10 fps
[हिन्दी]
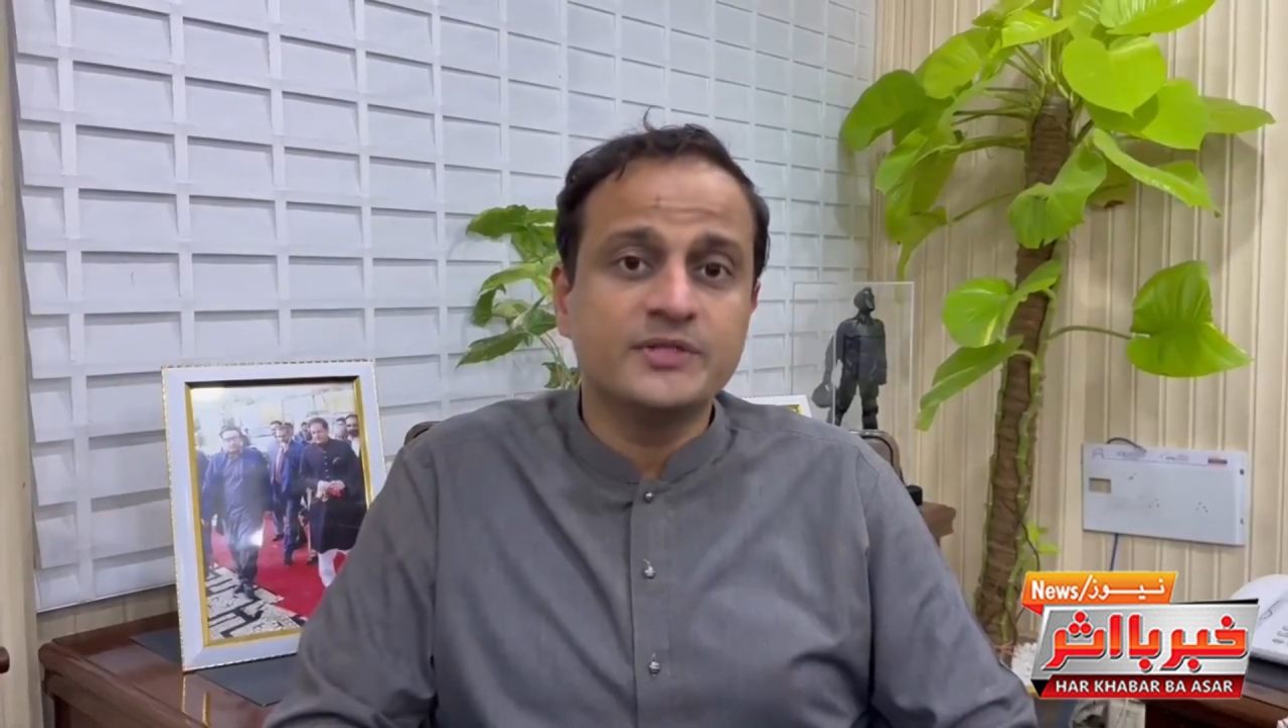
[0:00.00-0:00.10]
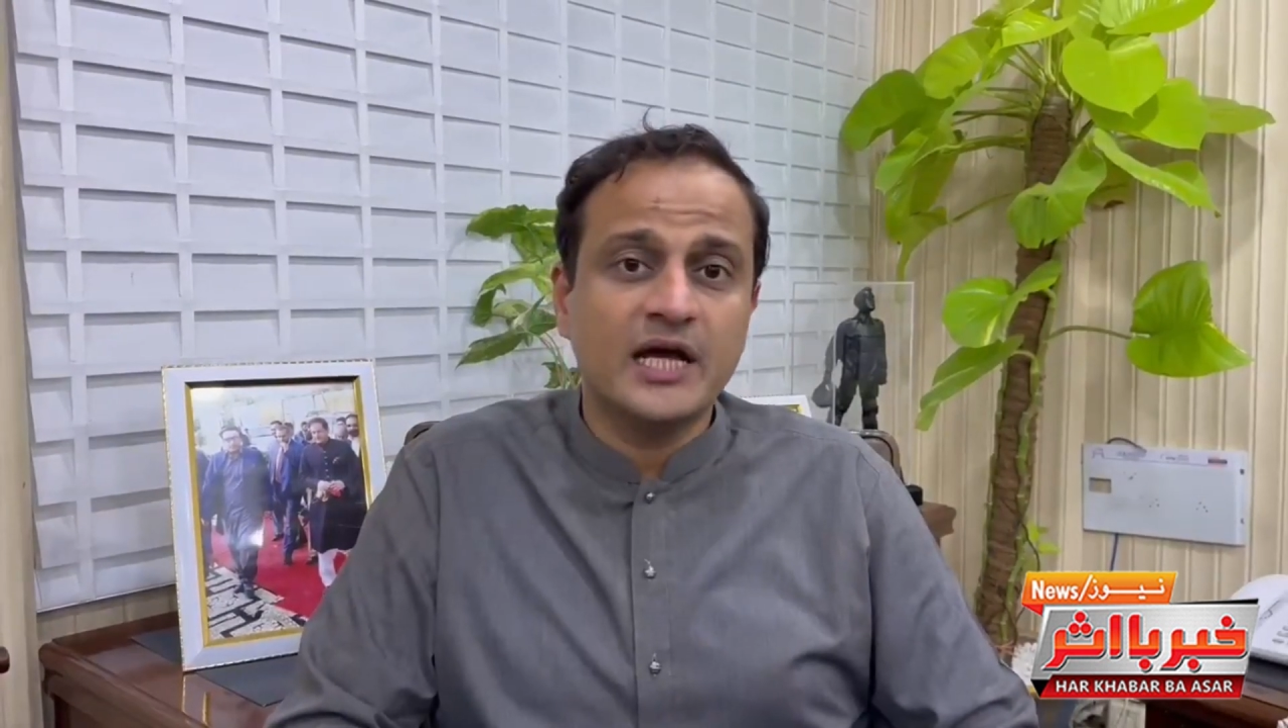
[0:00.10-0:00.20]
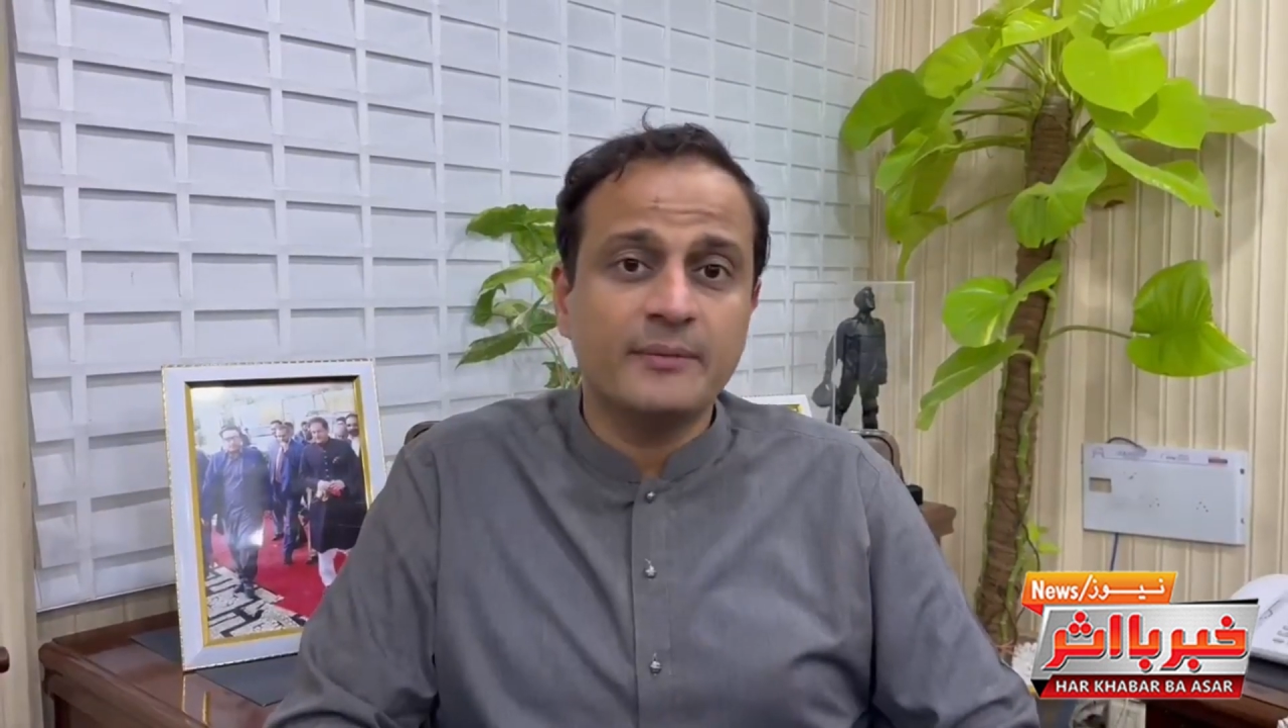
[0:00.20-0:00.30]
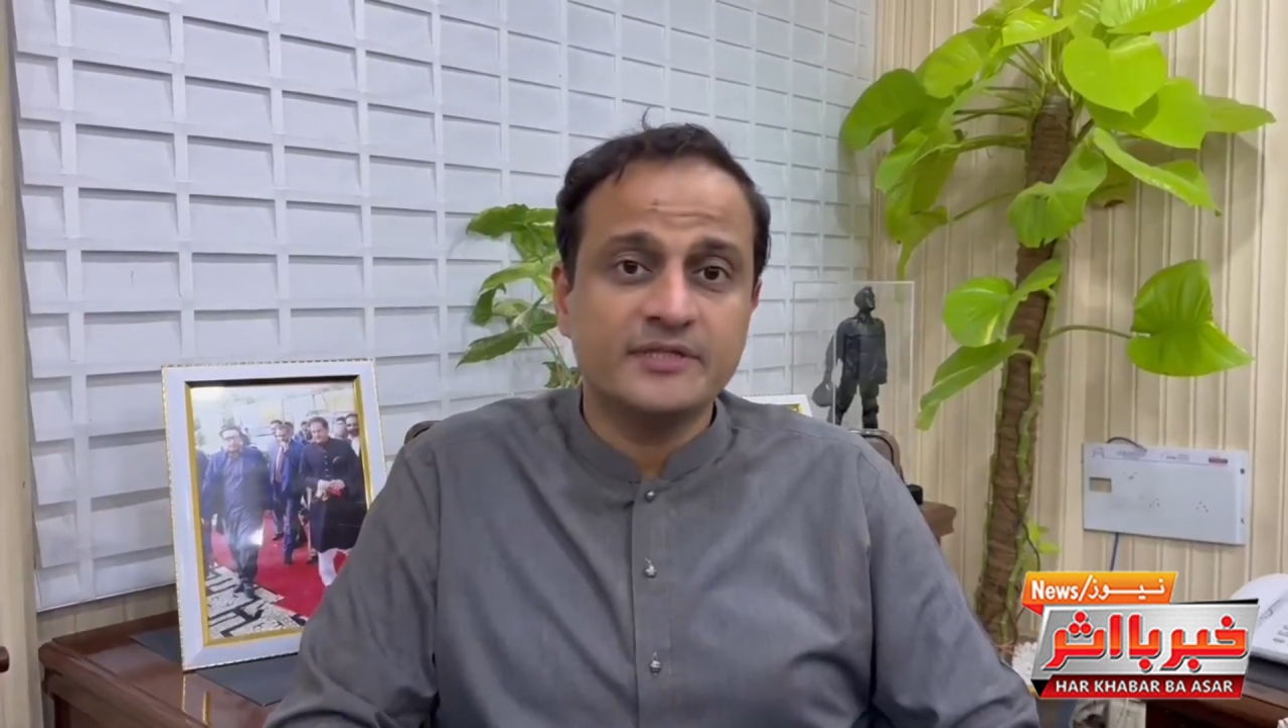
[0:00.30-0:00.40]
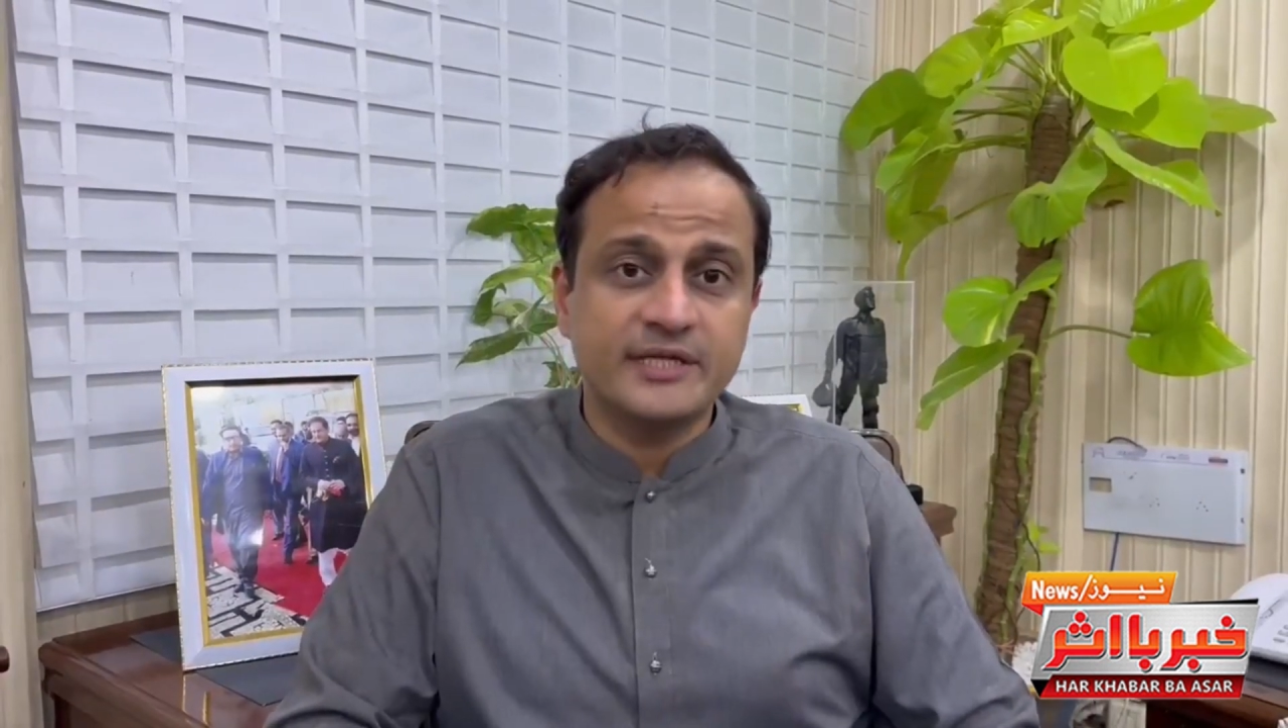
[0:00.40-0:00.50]

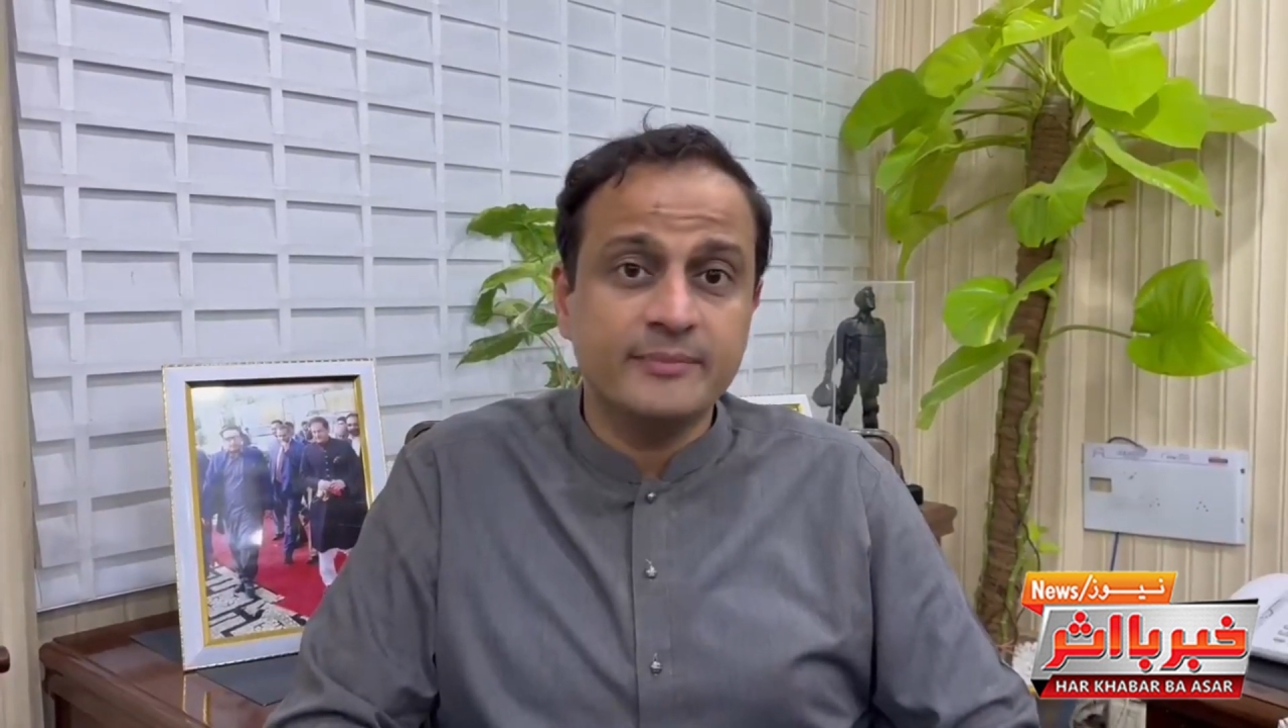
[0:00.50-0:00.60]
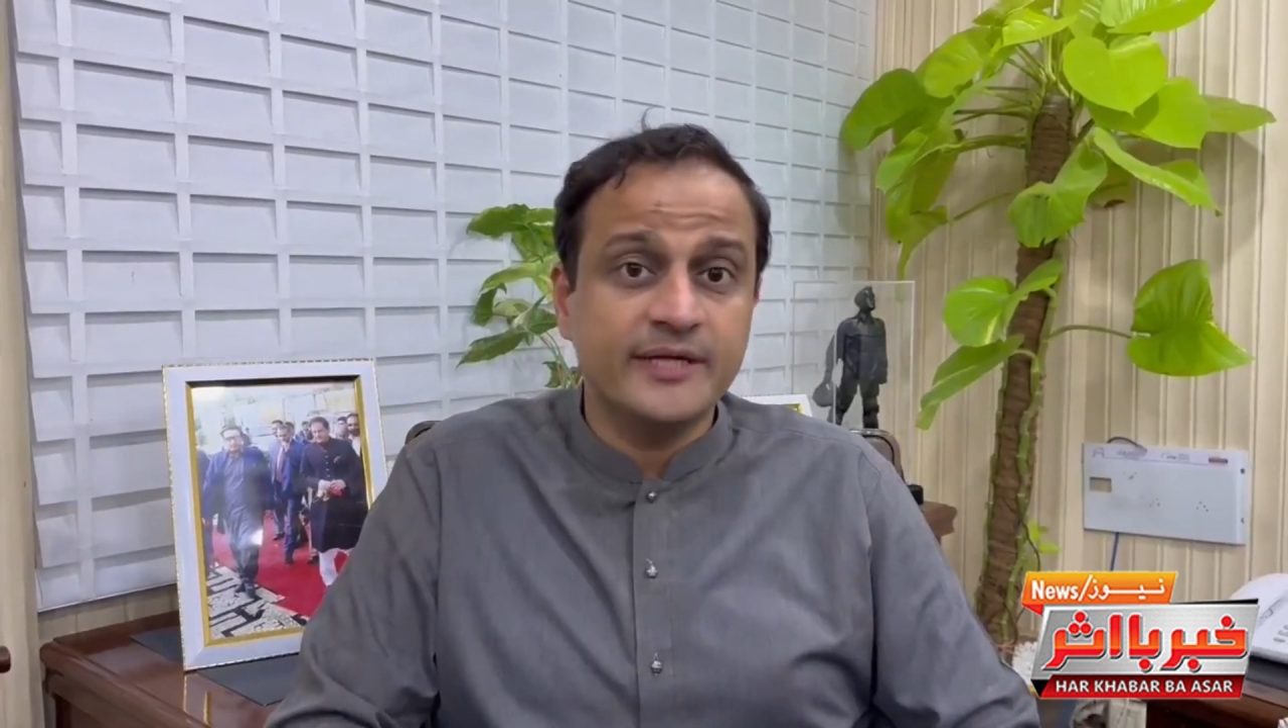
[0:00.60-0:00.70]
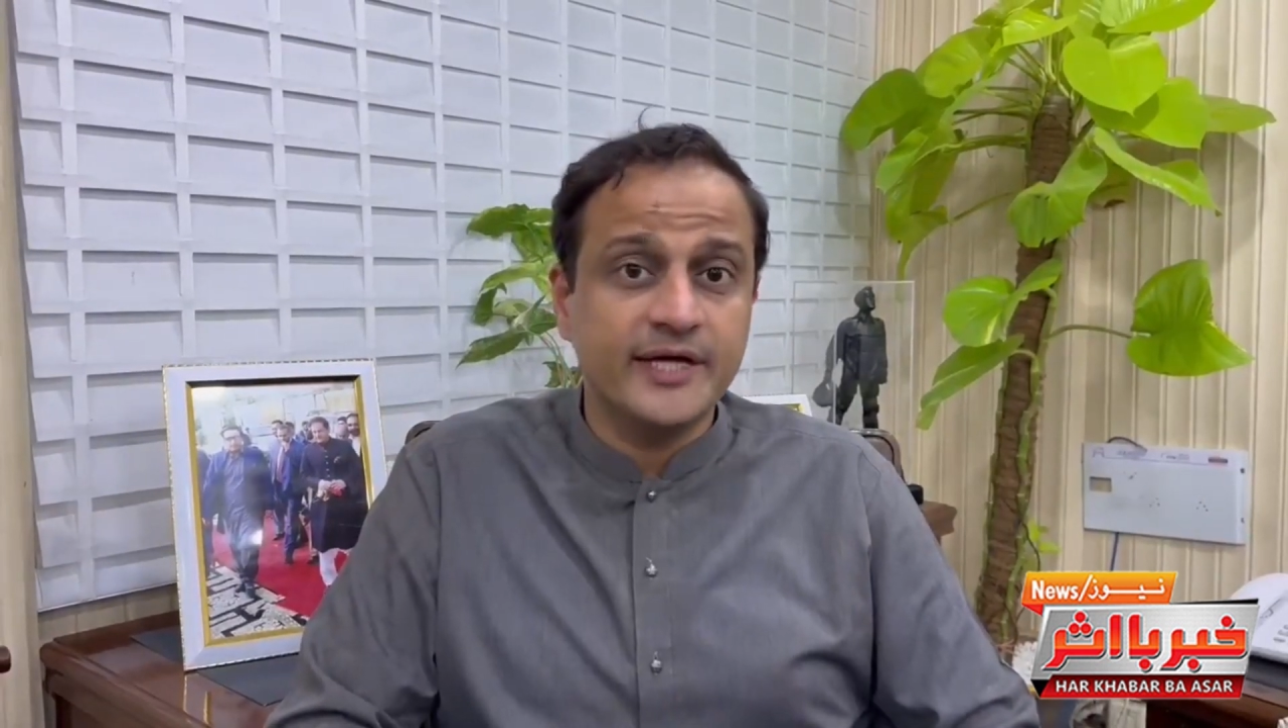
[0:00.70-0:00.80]
साहब असम्बली